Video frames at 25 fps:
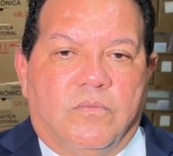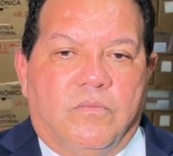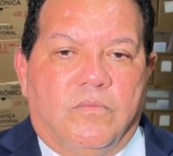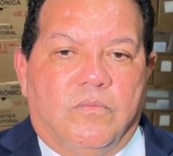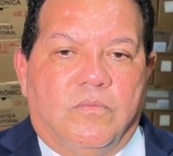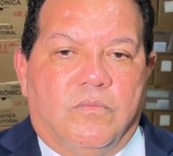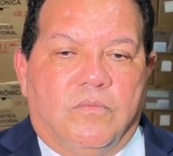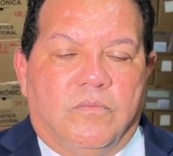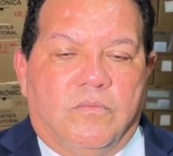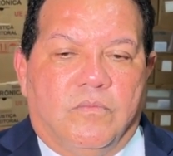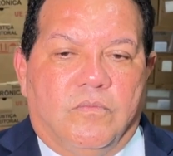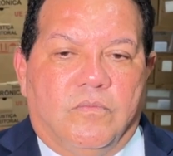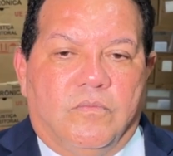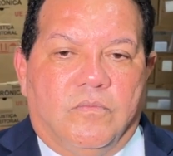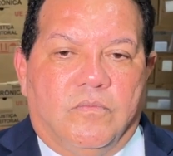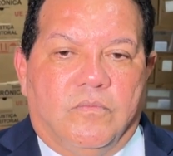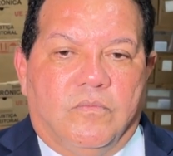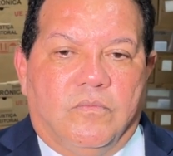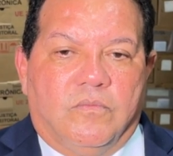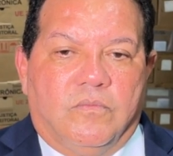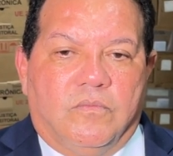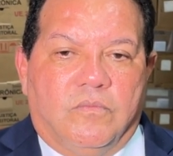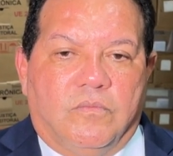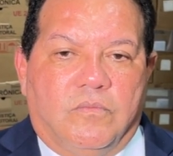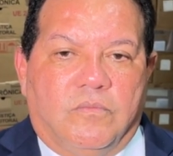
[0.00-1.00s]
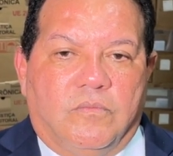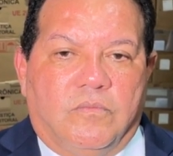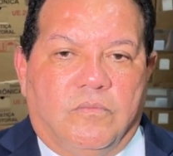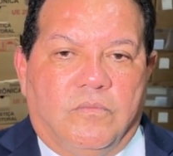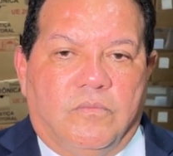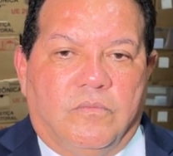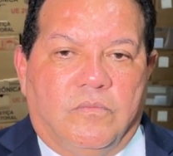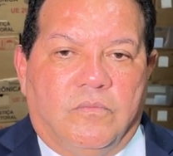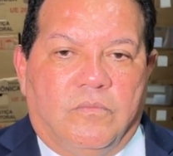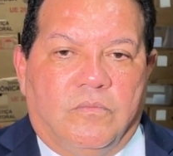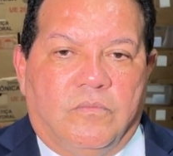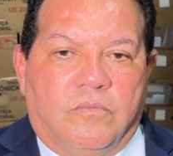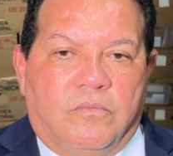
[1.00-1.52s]
atingir esse
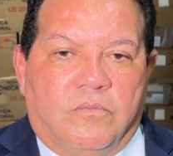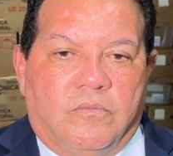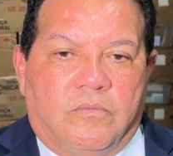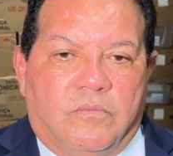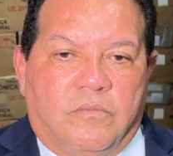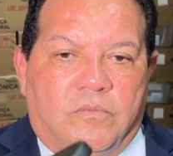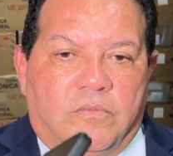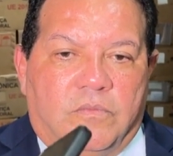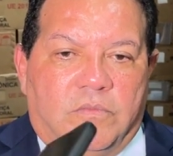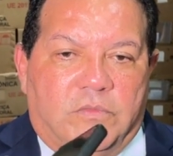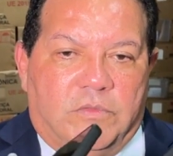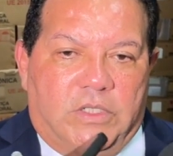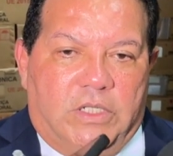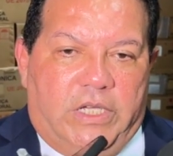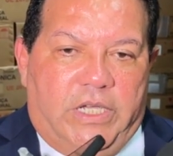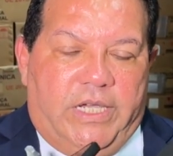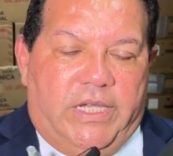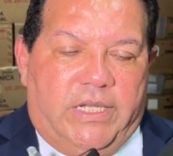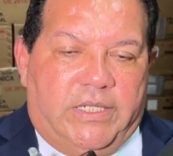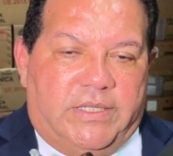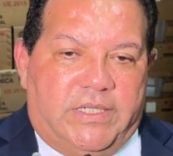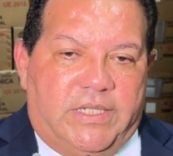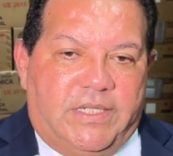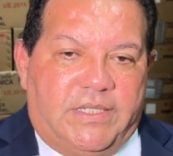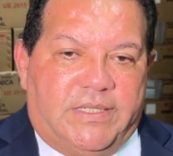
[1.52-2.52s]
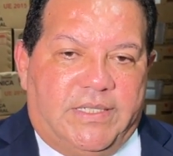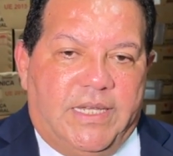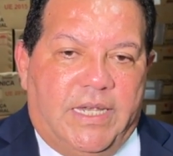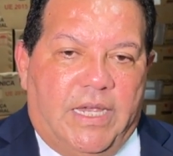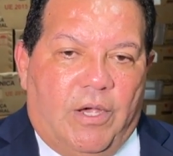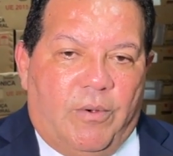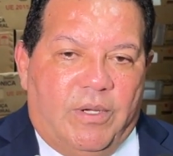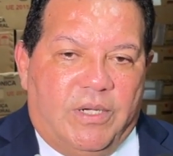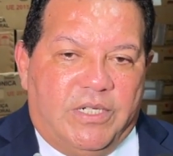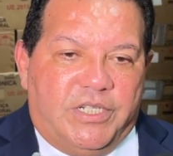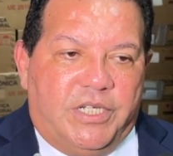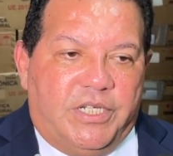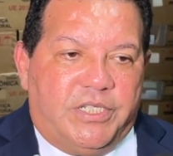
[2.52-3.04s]
objetivo? é
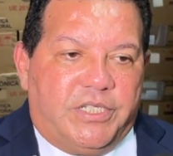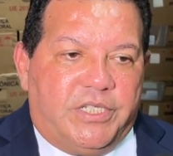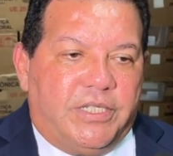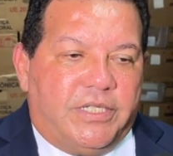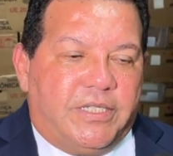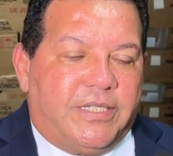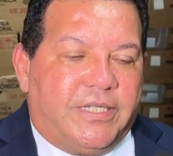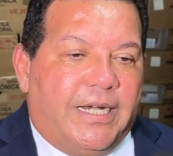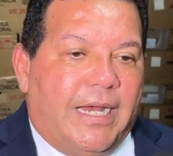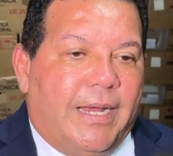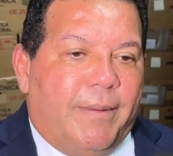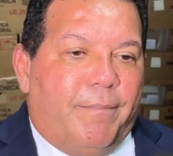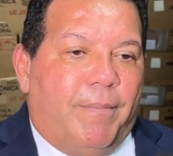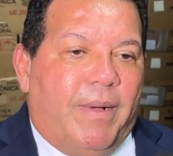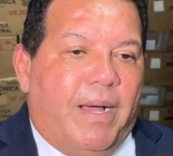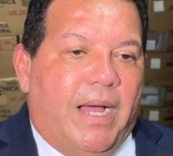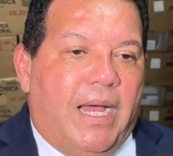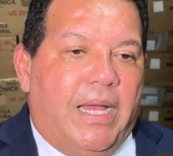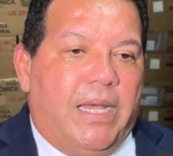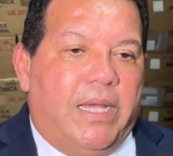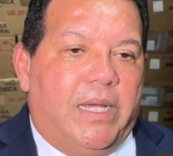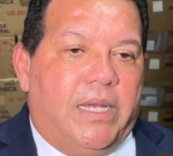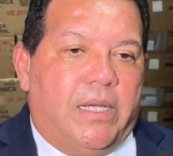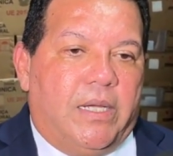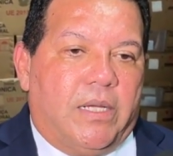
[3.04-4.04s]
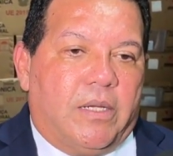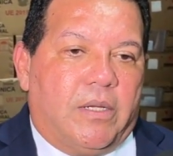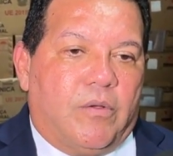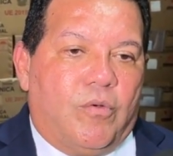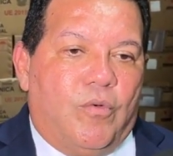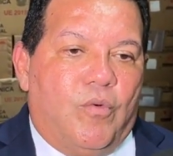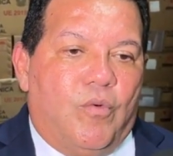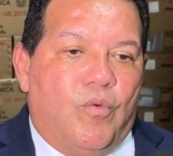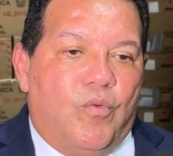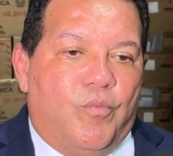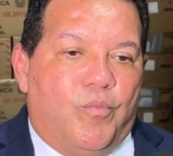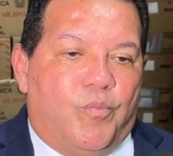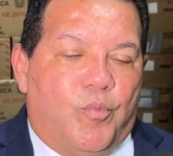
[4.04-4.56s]
essencial. A gente trabalha
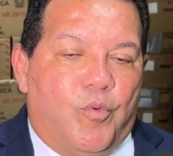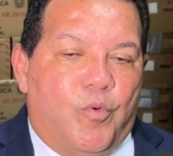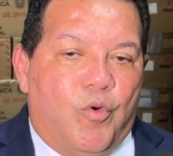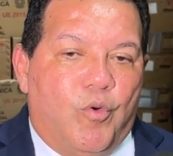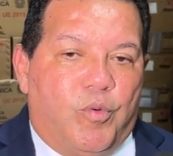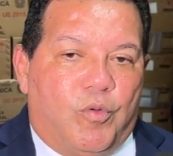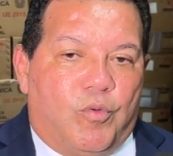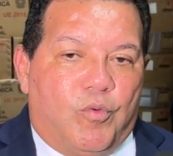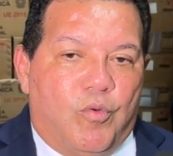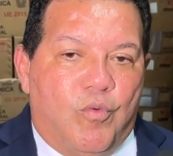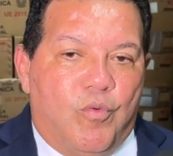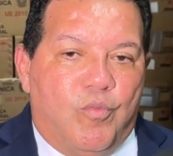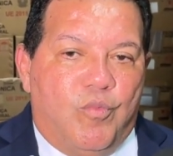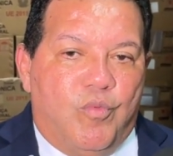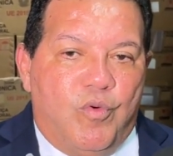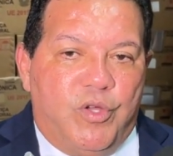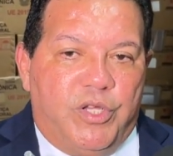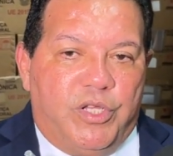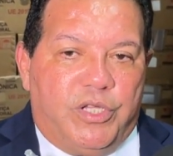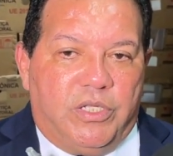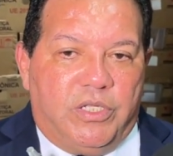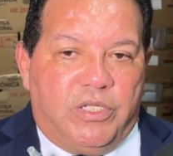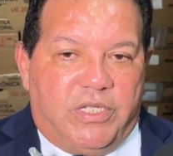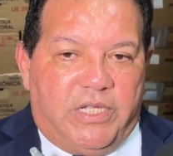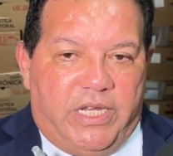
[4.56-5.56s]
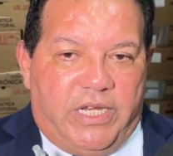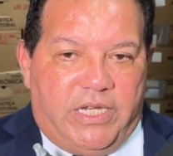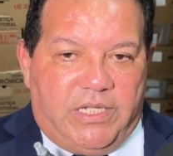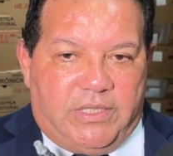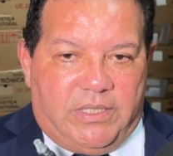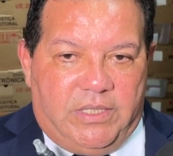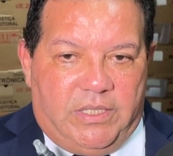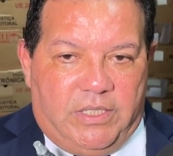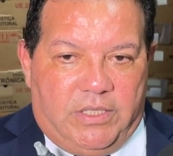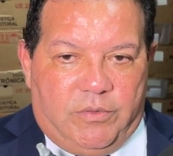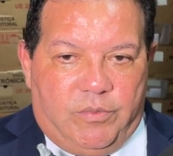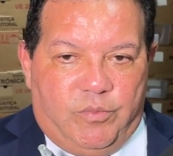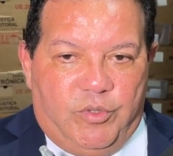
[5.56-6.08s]
com um público muito
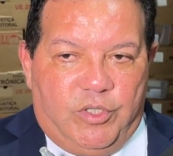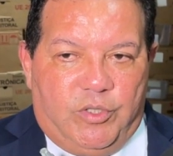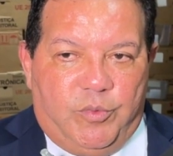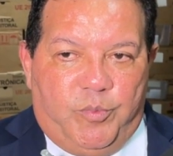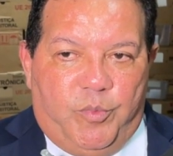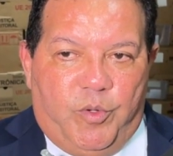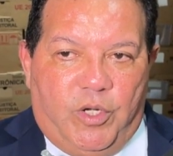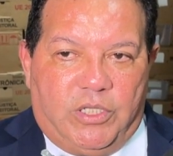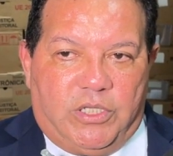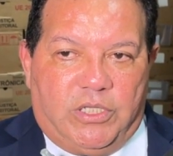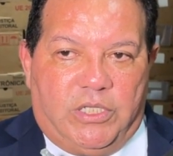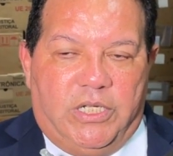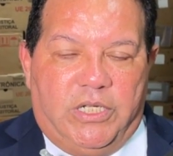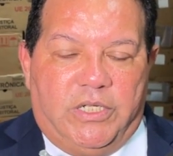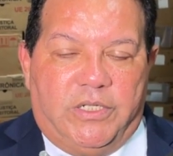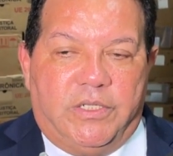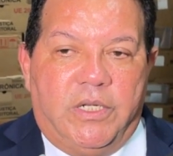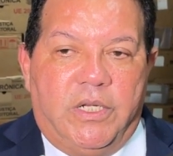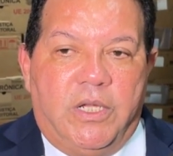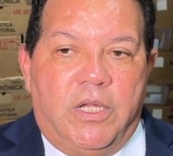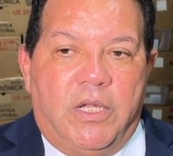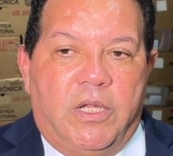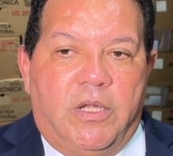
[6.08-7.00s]
interessante, muito importante.